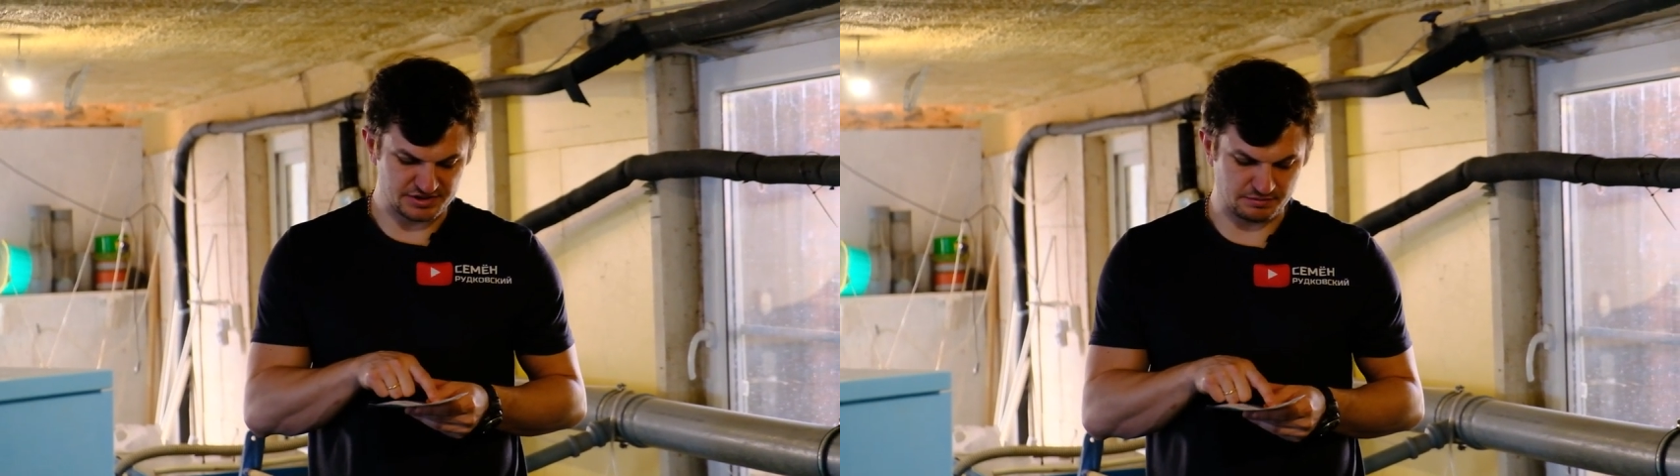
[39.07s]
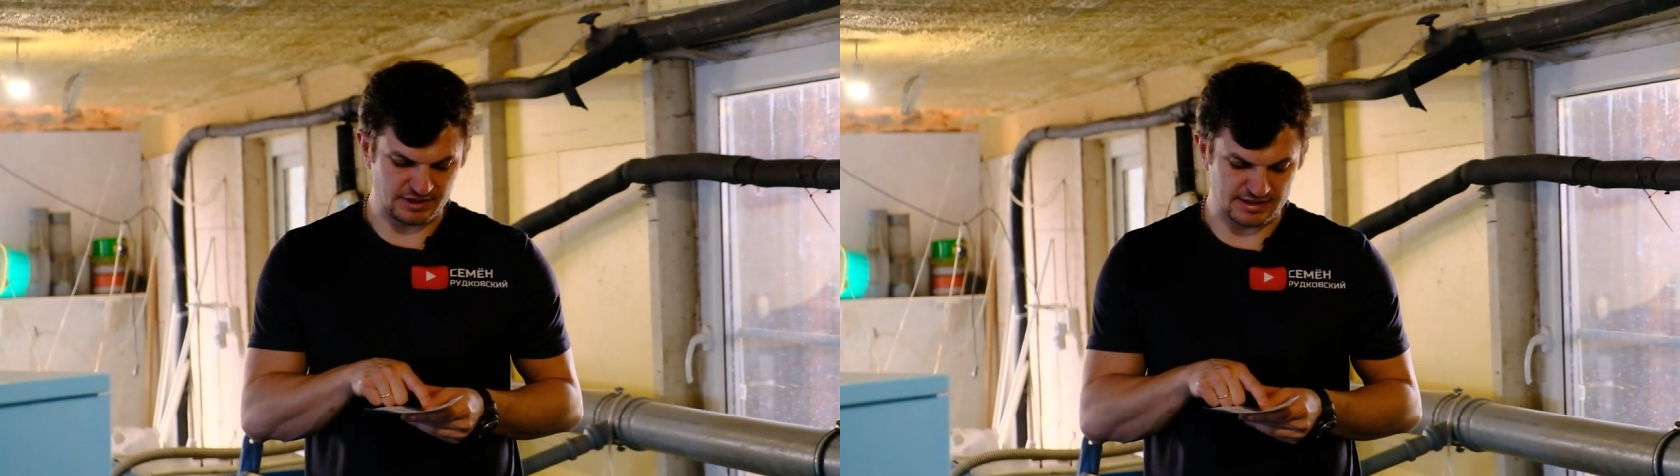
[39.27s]

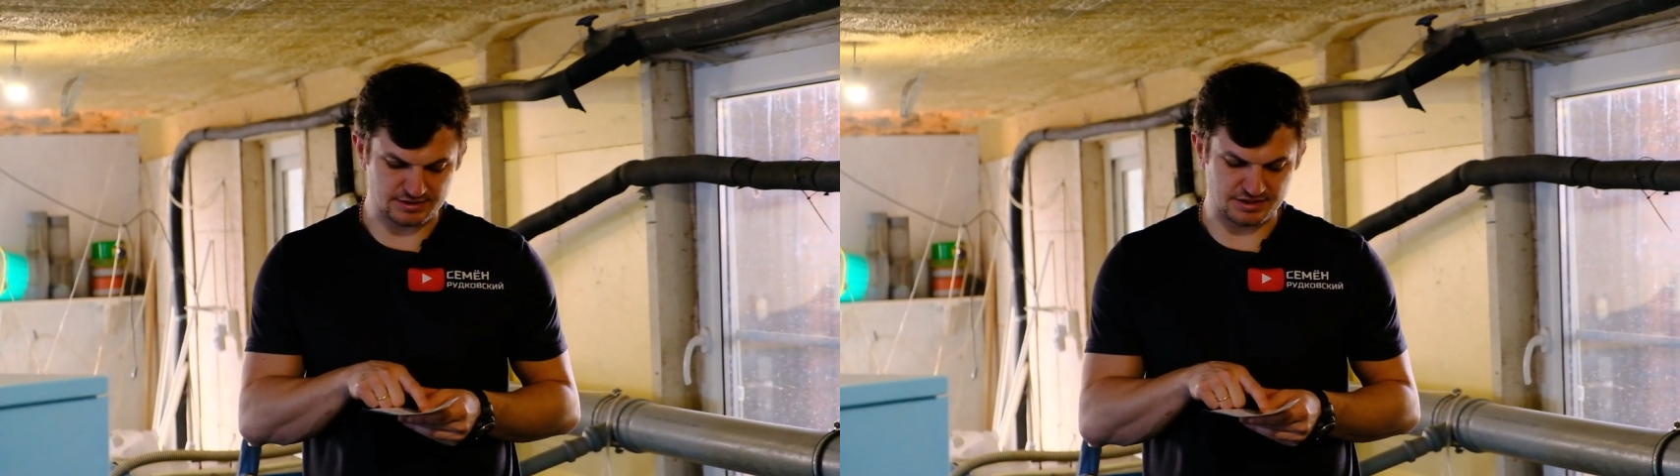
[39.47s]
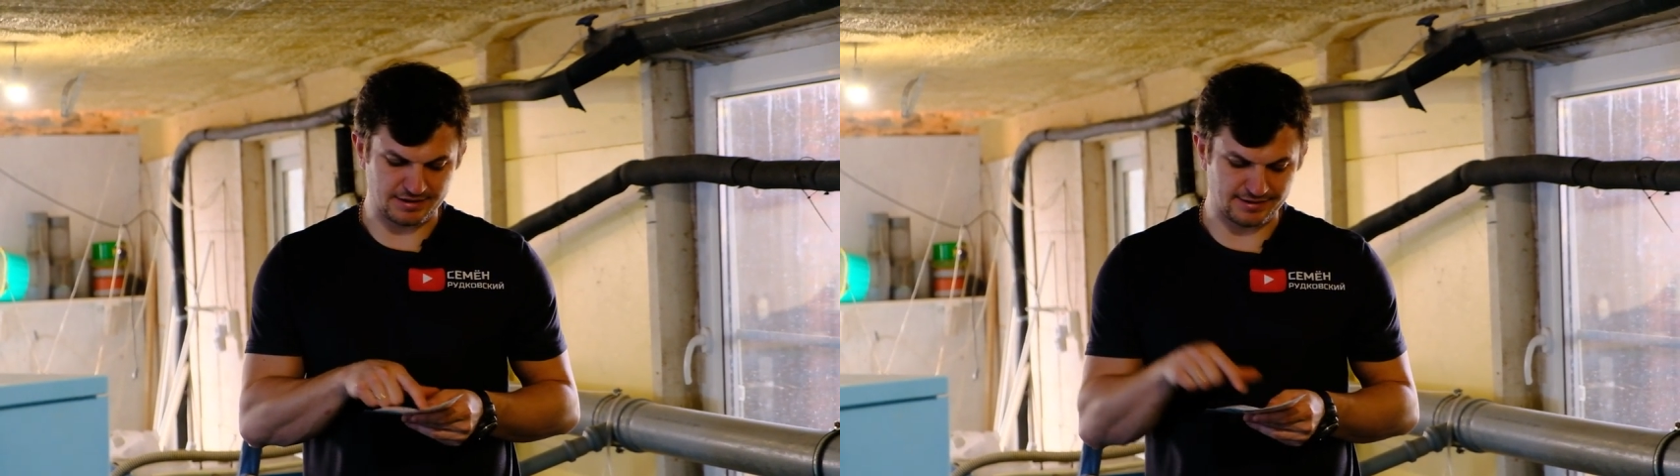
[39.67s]

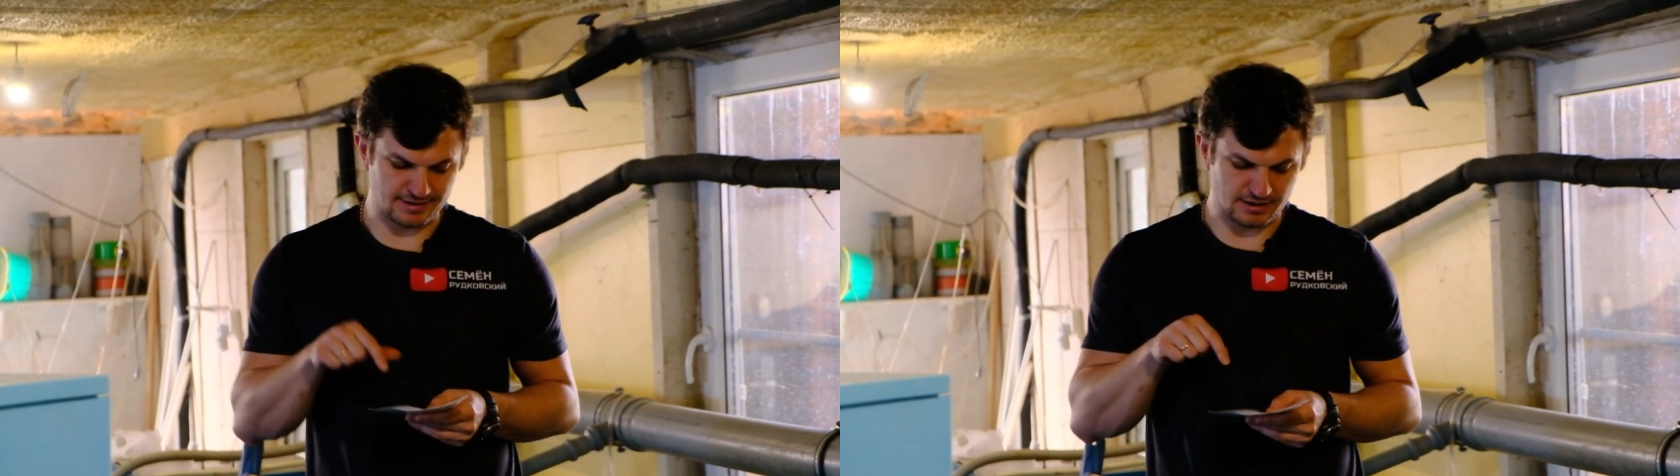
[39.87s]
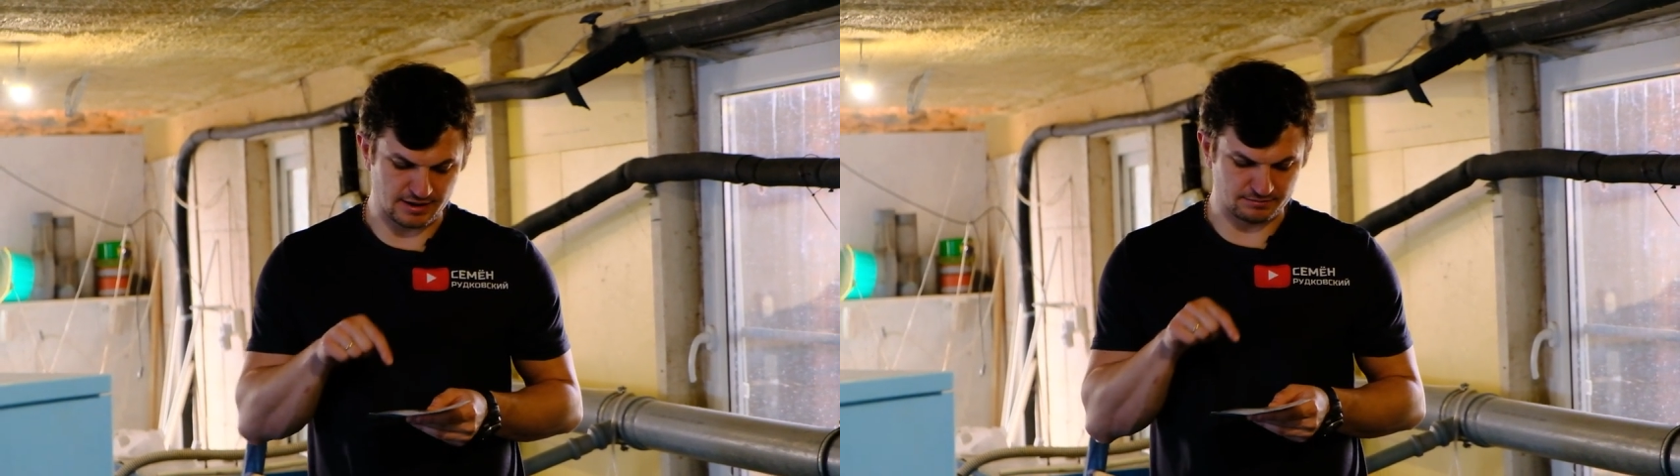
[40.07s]
17
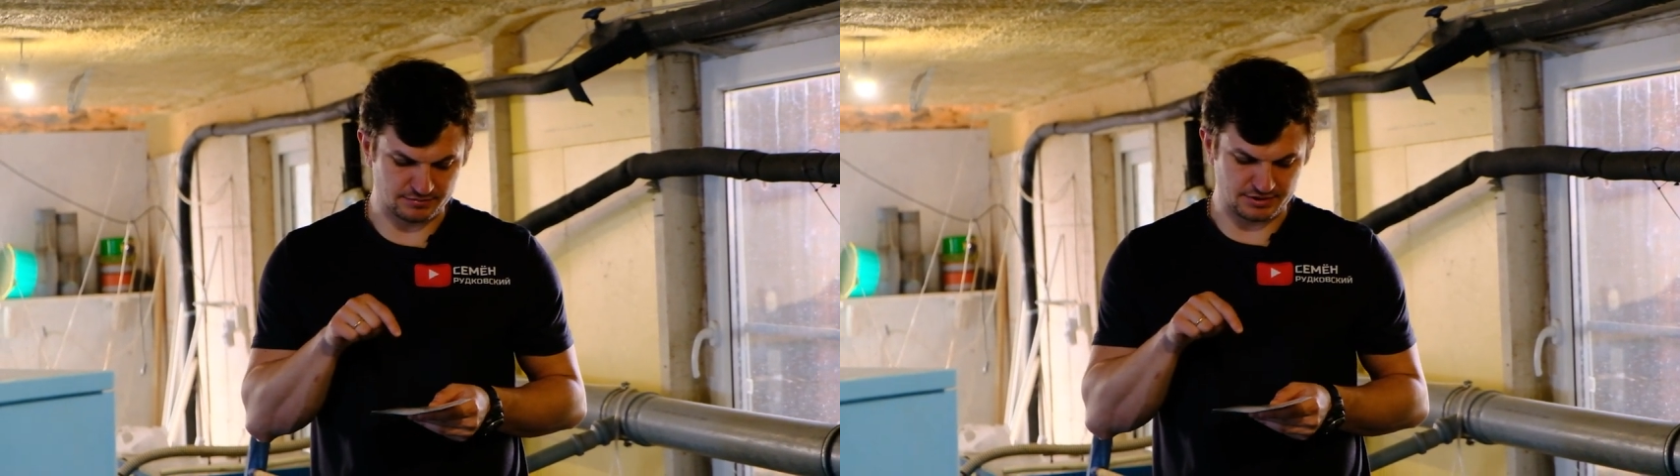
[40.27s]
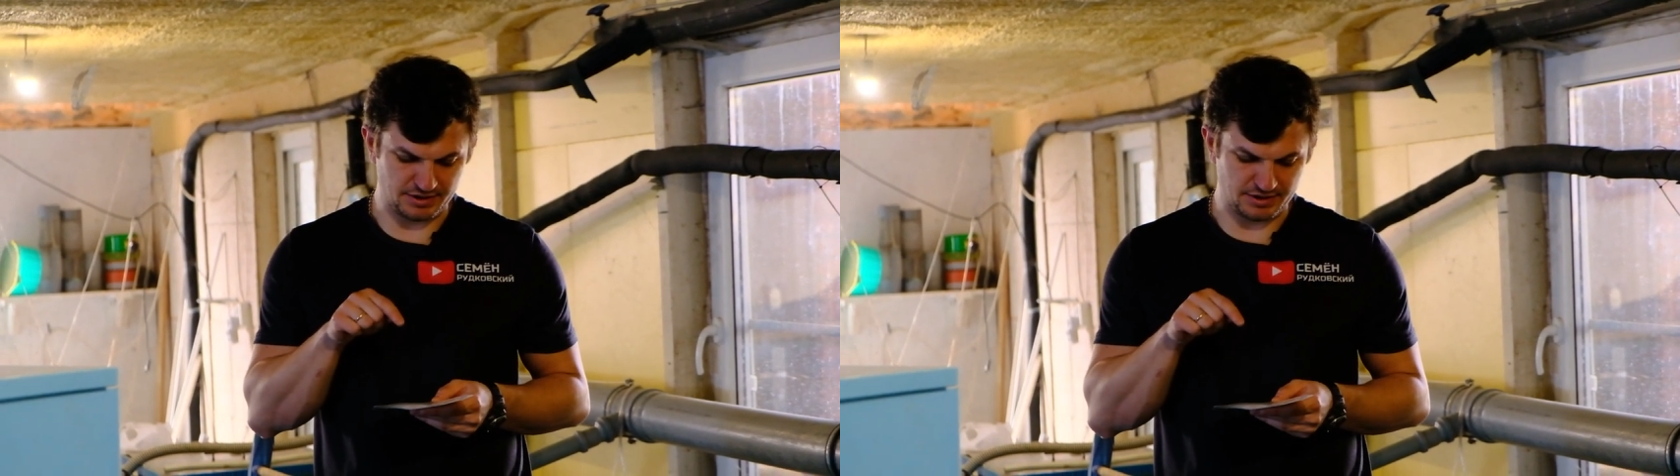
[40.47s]
килограмм